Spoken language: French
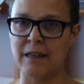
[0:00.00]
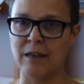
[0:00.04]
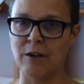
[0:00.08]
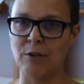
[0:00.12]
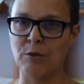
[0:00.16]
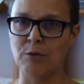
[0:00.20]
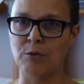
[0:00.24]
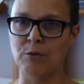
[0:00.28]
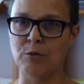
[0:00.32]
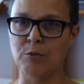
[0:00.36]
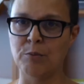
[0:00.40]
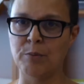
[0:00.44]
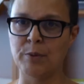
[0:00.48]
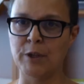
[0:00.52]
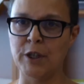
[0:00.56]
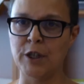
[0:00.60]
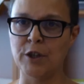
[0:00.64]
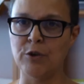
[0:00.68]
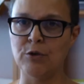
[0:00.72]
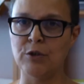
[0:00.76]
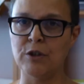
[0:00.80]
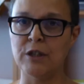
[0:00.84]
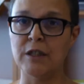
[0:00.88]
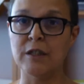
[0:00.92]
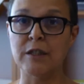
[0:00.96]
Elle a regroupé
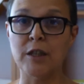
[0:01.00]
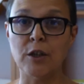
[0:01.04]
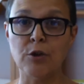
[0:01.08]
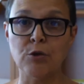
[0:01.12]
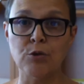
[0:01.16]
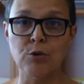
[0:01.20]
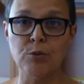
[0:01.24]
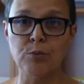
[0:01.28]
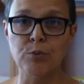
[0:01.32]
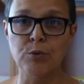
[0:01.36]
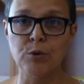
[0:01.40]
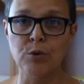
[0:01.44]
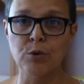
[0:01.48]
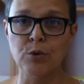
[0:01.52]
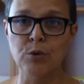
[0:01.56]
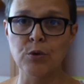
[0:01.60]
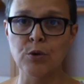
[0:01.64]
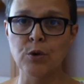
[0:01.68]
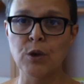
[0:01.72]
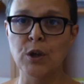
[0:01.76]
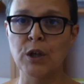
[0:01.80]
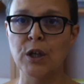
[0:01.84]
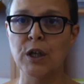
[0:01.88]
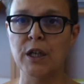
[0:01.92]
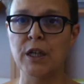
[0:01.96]
une dizaine
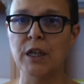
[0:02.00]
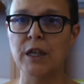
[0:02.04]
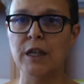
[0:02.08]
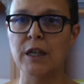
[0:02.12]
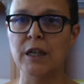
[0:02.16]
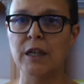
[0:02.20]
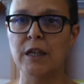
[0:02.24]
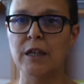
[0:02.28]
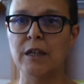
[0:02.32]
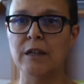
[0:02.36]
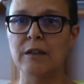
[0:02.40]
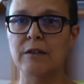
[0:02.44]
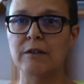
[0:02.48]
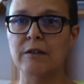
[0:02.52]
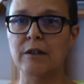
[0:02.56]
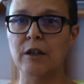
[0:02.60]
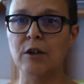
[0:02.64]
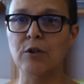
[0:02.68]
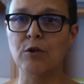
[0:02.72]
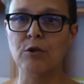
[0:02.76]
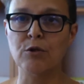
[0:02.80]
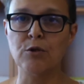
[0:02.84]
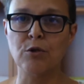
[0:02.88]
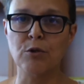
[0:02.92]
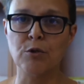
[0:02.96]
d'OPCO et
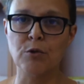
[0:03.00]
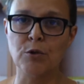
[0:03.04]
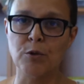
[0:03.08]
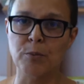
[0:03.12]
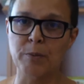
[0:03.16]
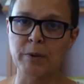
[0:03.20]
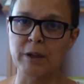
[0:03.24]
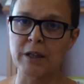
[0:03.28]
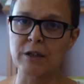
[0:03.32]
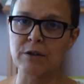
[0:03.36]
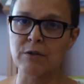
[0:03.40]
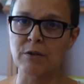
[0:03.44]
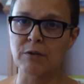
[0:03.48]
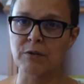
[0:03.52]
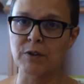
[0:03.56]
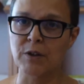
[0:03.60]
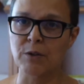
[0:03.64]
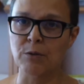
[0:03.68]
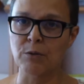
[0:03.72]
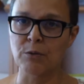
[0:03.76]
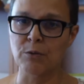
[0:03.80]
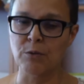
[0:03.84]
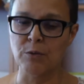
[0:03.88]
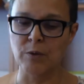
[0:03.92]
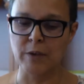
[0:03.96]
50 entreprises
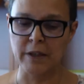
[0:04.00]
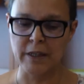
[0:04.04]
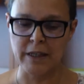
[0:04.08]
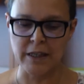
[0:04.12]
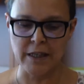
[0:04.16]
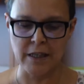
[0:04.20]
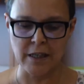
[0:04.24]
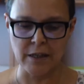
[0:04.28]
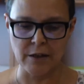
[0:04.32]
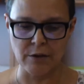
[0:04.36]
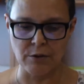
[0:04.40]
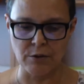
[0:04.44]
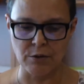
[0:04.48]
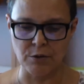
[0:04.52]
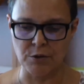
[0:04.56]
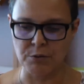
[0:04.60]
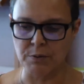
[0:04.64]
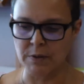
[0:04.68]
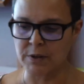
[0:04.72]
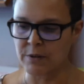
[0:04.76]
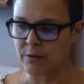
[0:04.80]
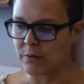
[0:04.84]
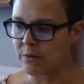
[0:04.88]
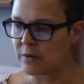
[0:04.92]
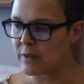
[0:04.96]
environ et
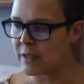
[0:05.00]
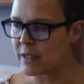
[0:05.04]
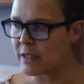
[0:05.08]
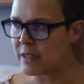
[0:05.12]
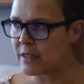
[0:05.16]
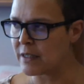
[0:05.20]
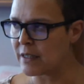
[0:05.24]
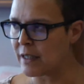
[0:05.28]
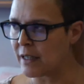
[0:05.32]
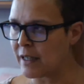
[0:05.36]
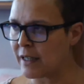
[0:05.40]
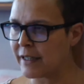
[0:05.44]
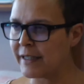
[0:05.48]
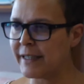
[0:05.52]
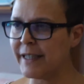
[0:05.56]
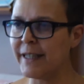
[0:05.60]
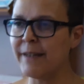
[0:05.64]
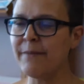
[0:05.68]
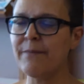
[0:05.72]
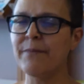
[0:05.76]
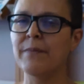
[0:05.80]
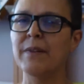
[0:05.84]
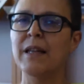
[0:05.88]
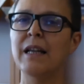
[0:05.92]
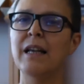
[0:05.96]
70 euh,
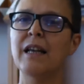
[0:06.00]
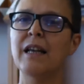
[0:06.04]
salariés.